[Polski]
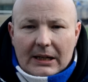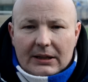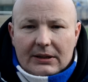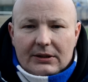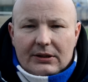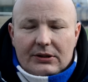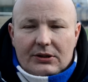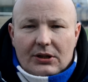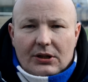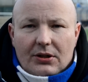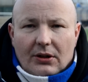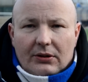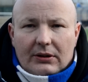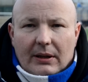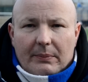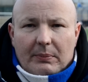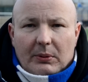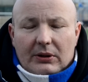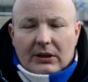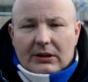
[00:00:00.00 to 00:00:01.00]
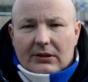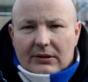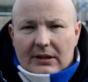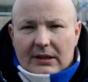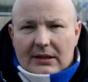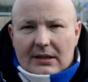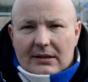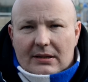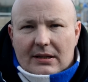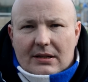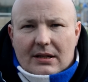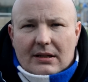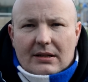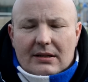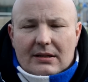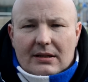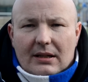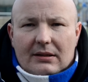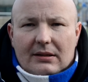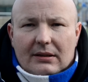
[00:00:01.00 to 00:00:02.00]
y, dziesiąta podjęto decyzję, że
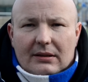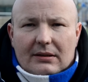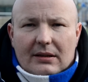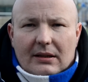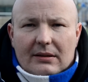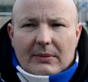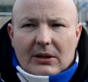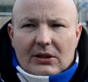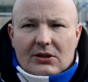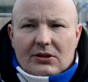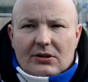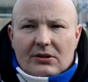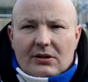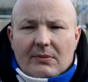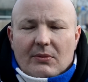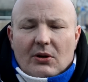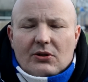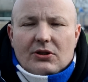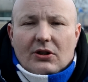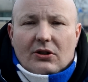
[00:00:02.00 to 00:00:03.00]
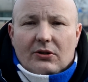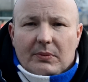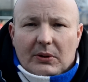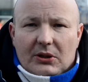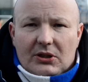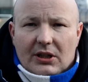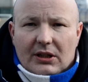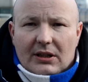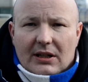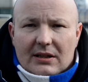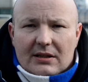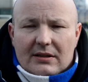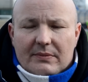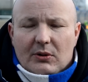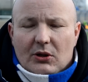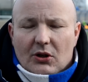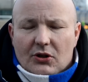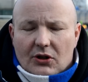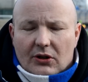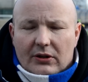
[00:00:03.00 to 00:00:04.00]
niestety ten mecz nie może odbyć się na
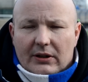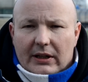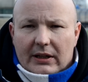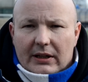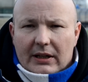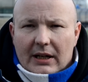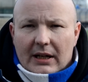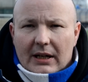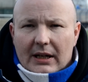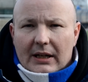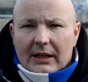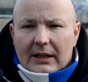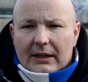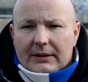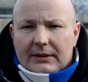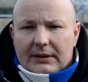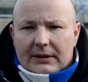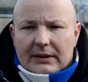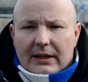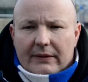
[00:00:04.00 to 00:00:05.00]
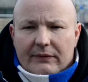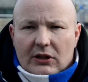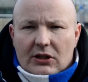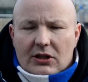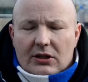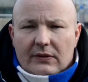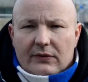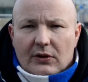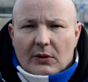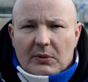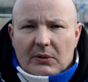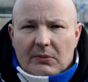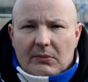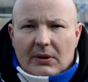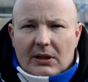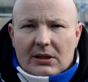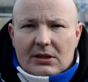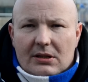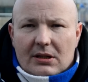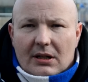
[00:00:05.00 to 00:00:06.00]
zmrożonej y, nawierzchni w Dobrym
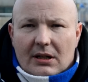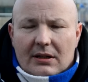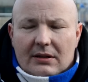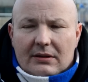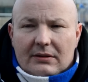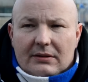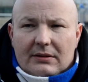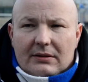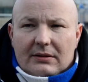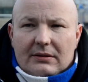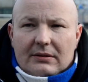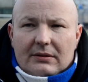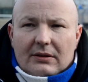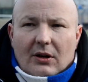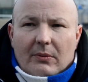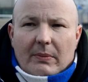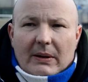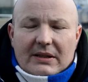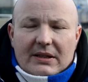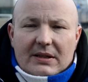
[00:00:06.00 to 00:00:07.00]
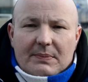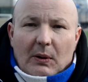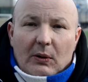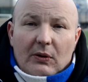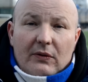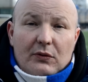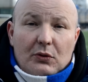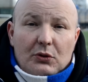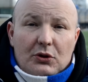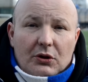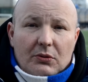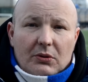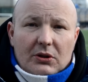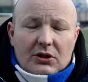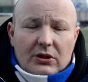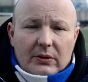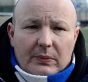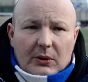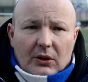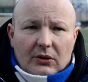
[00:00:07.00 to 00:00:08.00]
Mieście. Oba zespoły
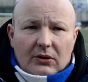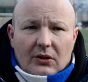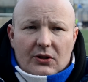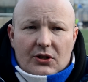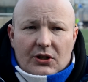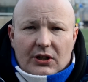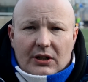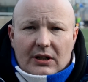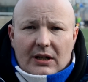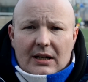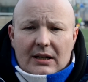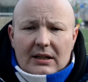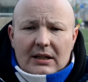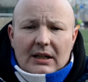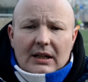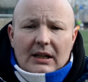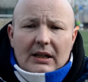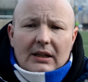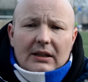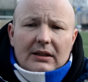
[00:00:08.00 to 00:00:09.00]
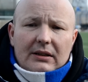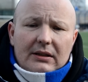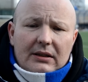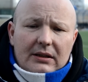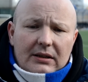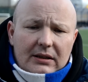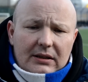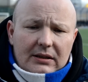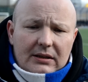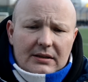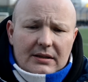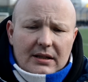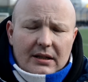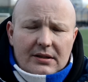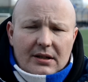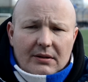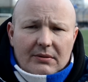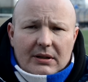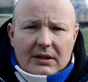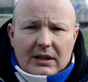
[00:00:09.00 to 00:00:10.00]
wróciły szybko do Olsztyna i
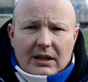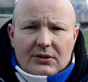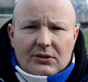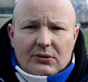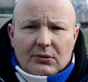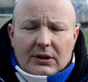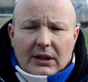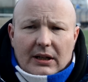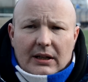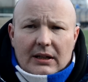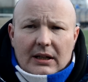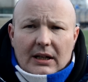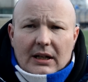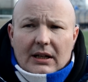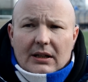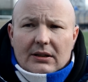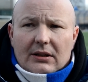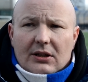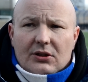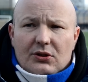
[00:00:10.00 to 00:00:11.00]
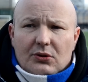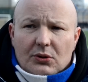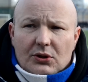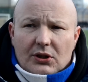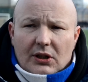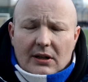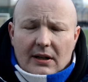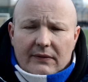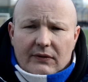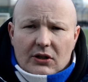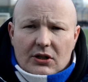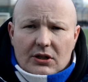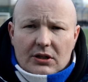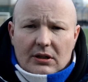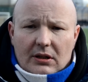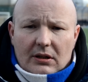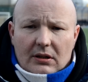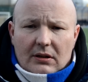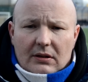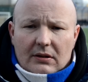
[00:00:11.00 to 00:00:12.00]
zaczęły grać tutaj na sztucznej
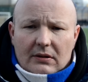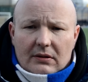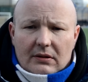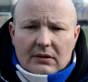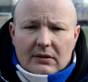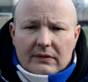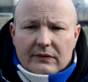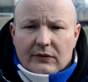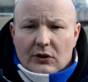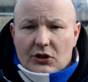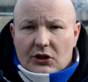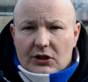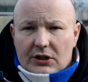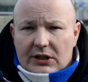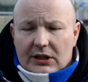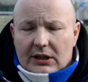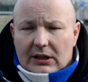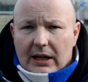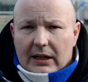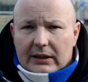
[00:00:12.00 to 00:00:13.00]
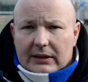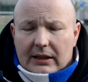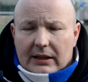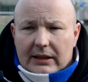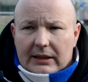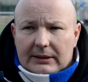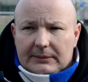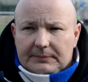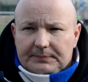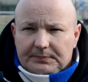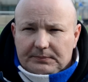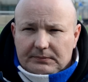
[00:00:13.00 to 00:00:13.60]
nawierzchni w olsztyńskich Dajtkach.